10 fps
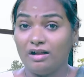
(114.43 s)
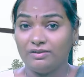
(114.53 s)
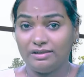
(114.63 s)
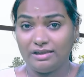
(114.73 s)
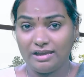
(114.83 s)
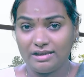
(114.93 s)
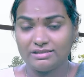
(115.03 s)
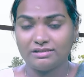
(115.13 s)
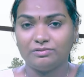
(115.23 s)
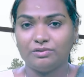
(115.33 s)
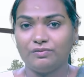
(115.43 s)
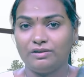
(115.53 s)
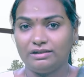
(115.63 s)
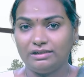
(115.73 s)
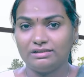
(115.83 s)
அது ஏஜ் ஒரு
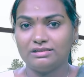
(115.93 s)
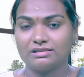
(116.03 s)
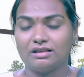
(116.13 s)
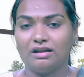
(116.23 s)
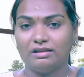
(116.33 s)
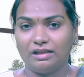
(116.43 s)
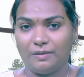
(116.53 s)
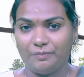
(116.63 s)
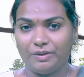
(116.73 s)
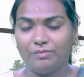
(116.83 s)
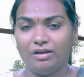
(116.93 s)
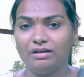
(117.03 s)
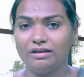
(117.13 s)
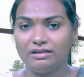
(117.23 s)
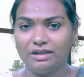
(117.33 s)
ஃபார்ட்டி இயர்ஸ்க்கு ஆனதுக்கு அப்புறமா
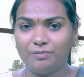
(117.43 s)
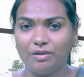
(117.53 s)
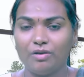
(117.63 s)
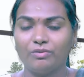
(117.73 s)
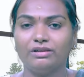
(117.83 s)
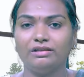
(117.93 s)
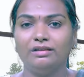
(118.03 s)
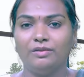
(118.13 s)
கண்டிப்பாக அவங்க